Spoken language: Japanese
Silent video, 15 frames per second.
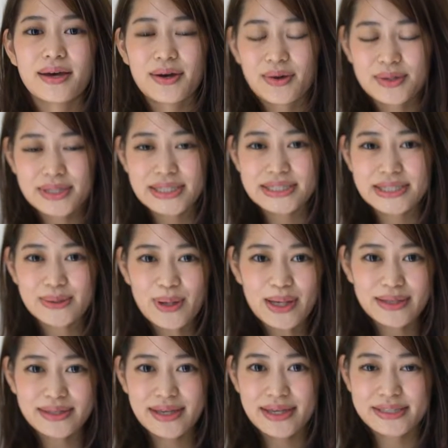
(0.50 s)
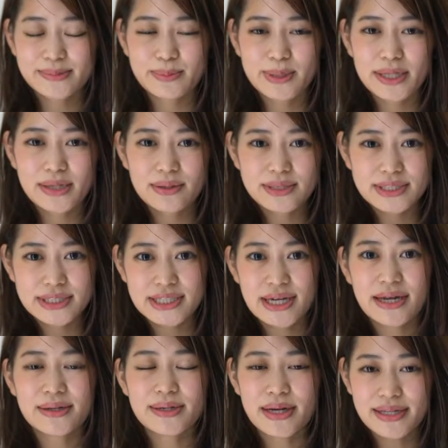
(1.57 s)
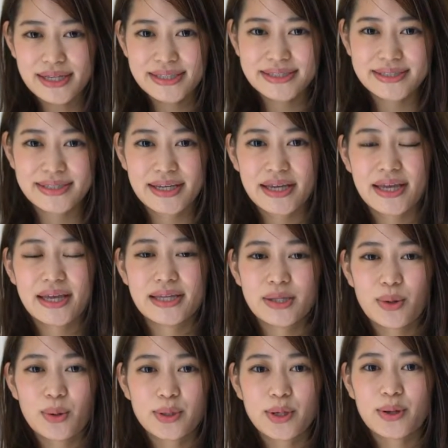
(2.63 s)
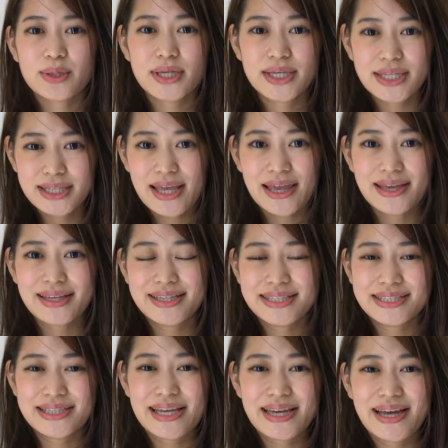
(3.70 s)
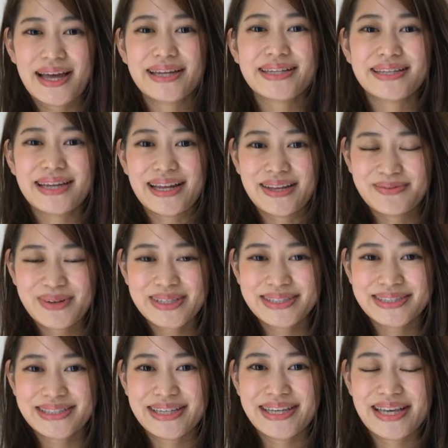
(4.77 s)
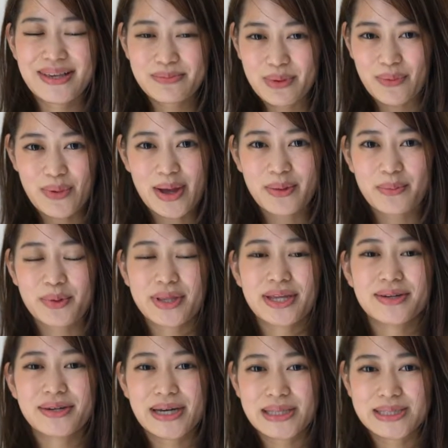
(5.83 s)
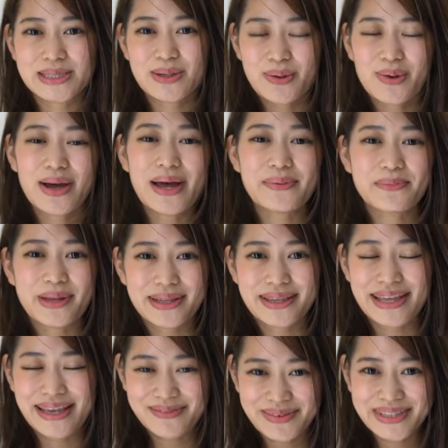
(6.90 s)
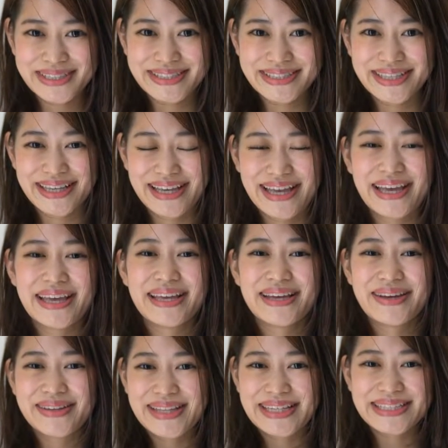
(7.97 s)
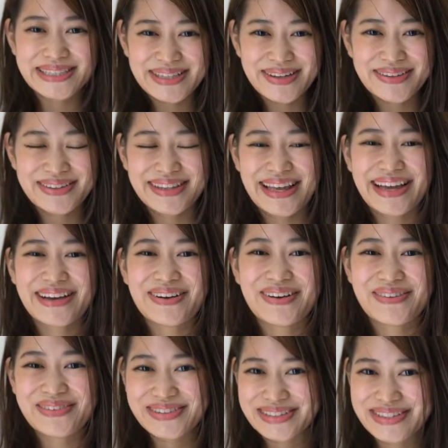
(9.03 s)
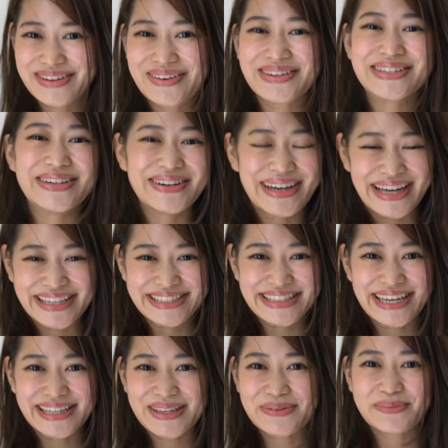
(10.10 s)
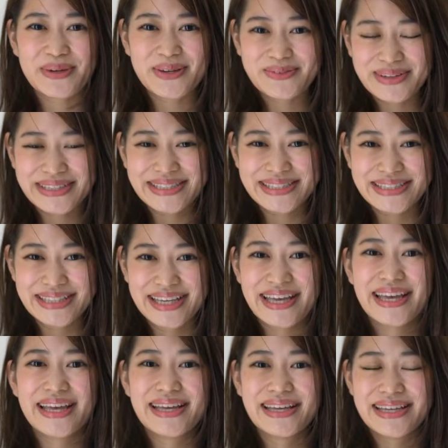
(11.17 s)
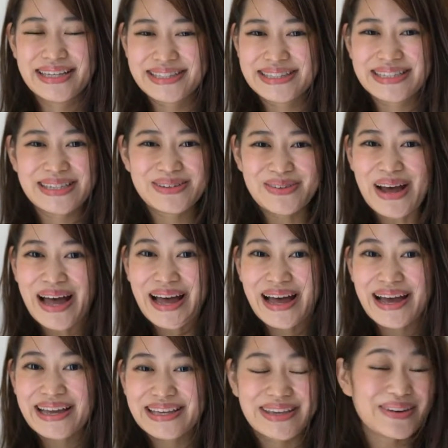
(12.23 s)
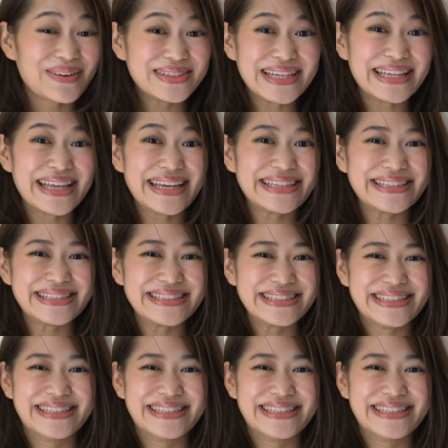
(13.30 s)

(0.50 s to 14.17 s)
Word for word: こんにちはエスプリの辻遥です東京に来て1年半になります今はモデル活動を頑張っています私の大好物をご紹介したいと思います1位は餃子です